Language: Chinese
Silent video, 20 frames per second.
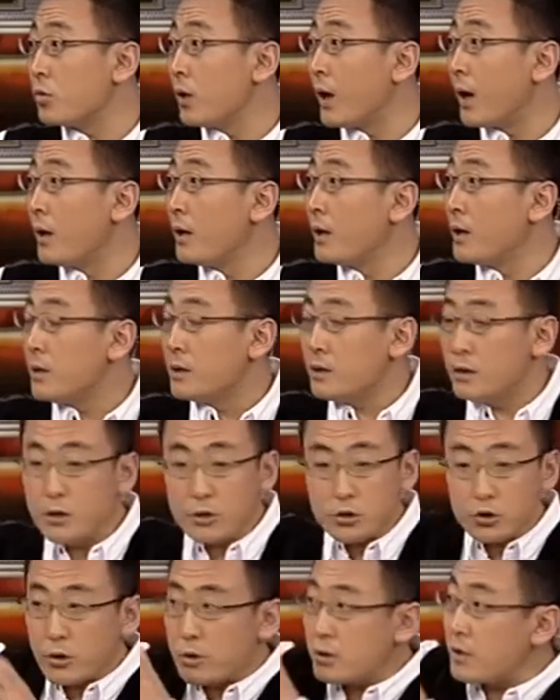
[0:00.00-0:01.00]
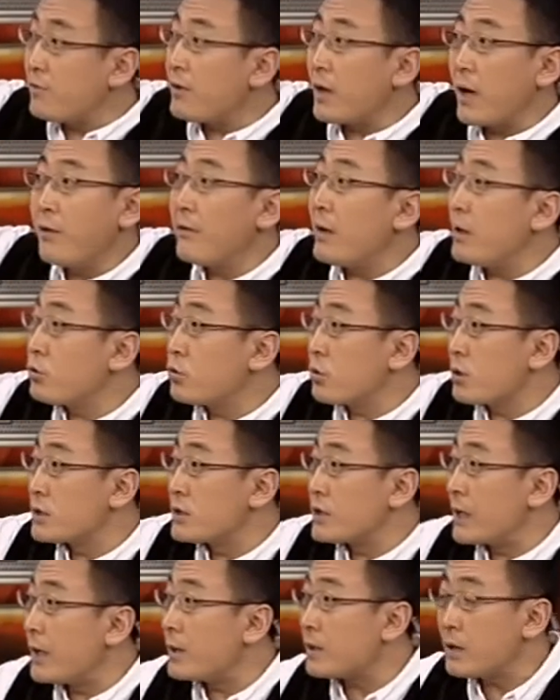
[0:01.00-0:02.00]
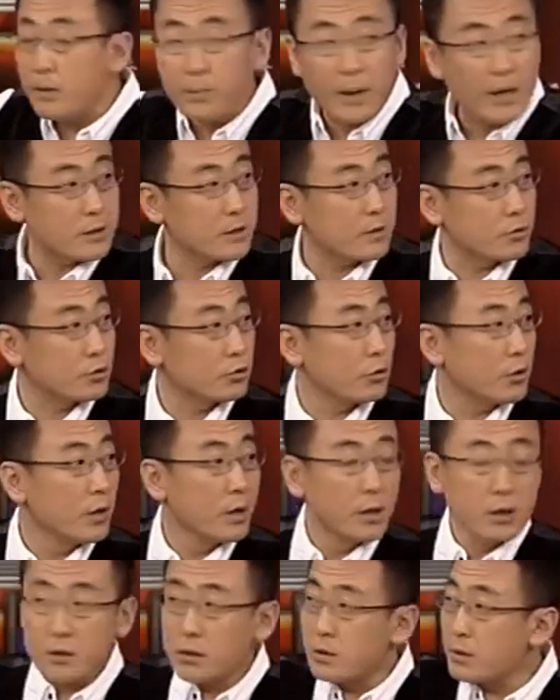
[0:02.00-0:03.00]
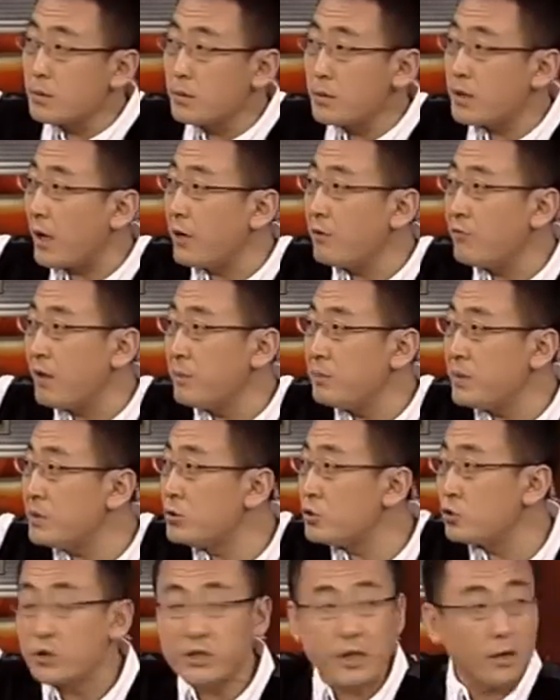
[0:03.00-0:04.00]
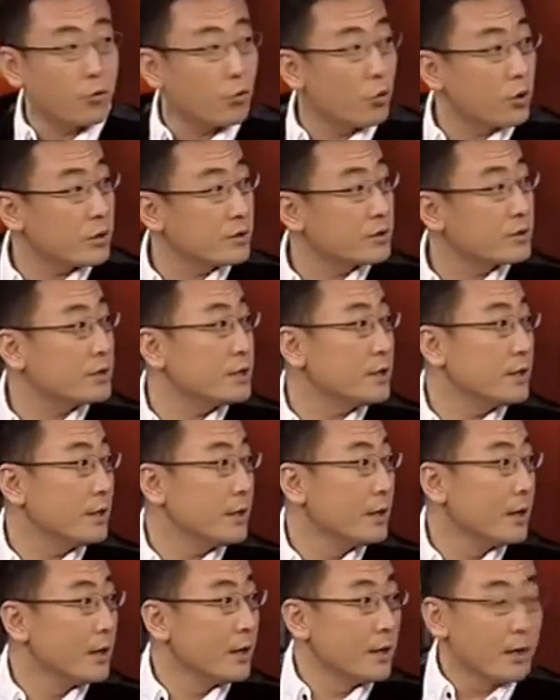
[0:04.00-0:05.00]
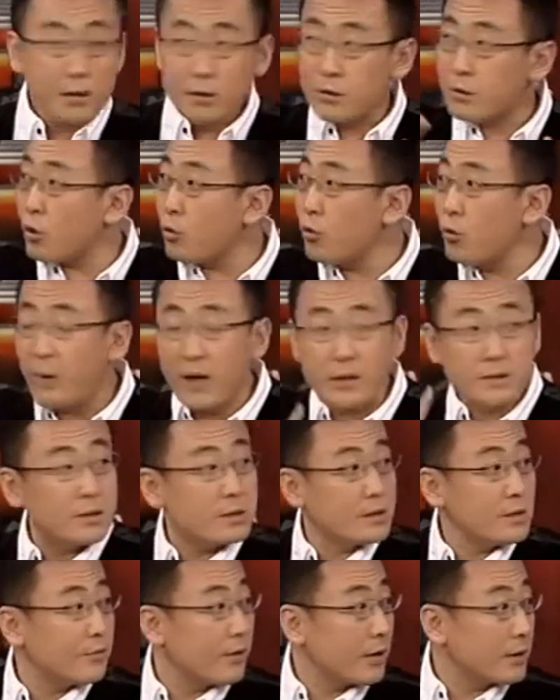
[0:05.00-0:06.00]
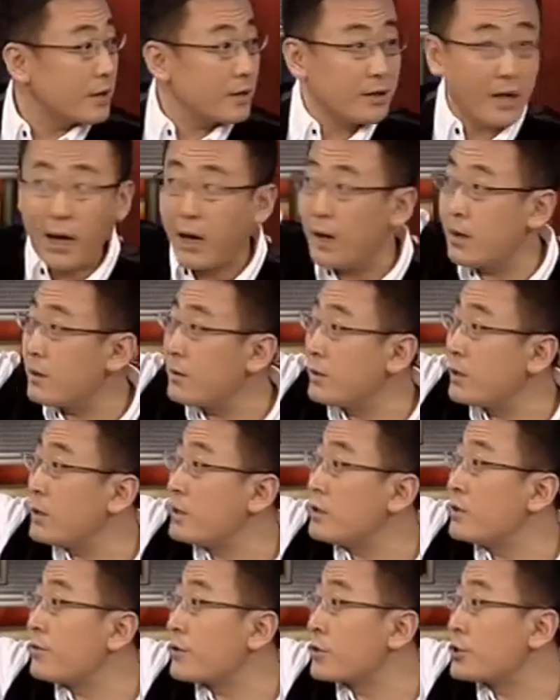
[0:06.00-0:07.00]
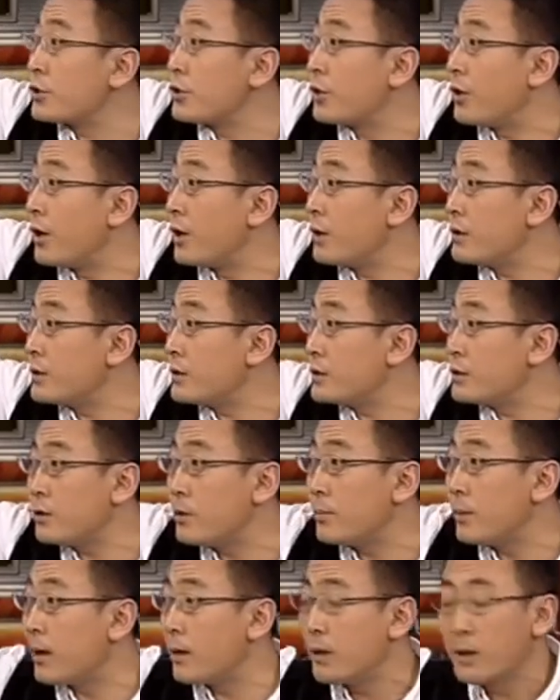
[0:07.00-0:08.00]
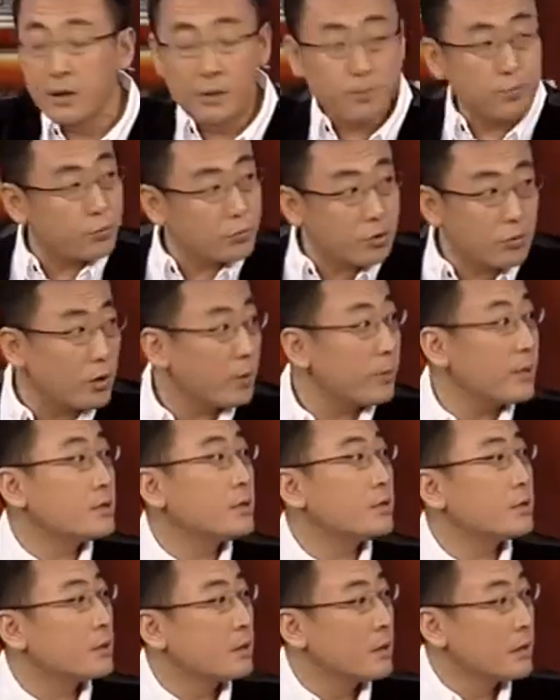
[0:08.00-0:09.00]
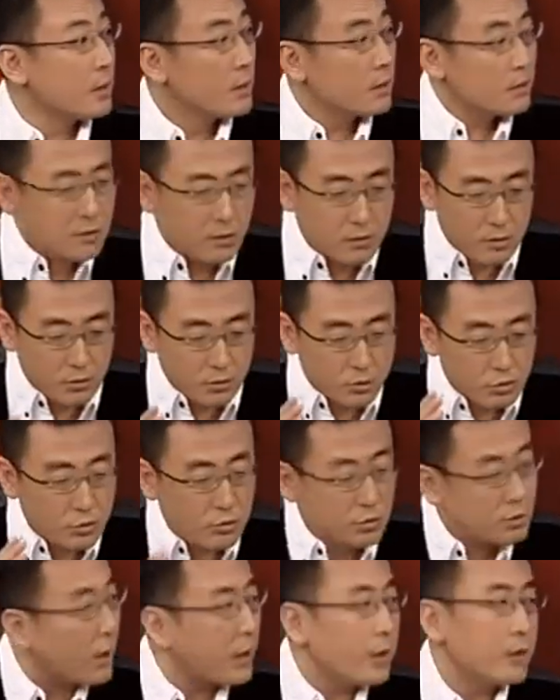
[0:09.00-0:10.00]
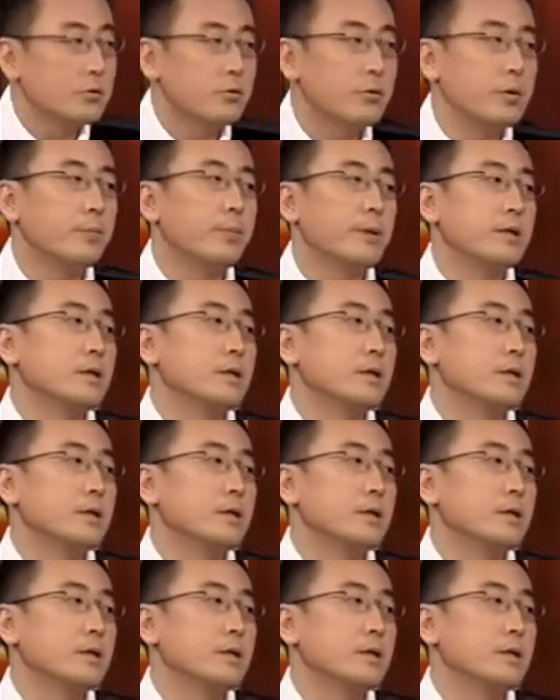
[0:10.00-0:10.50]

啊！一说在海外有多少钱，他马上要说那是台湾民主建国的资金，都把自己往那大里那地方扯，你知道吗？普通老百姓太容易被